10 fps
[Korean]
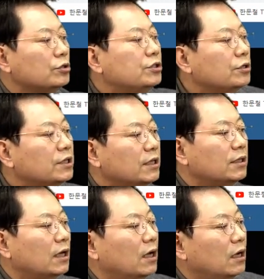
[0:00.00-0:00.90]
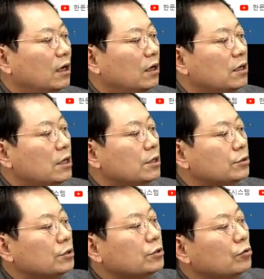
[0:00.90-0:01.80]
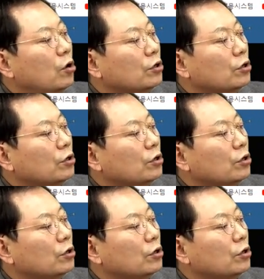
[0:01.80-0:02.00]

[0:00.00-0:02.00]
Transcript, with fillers: 지켰어야 된다. 정선을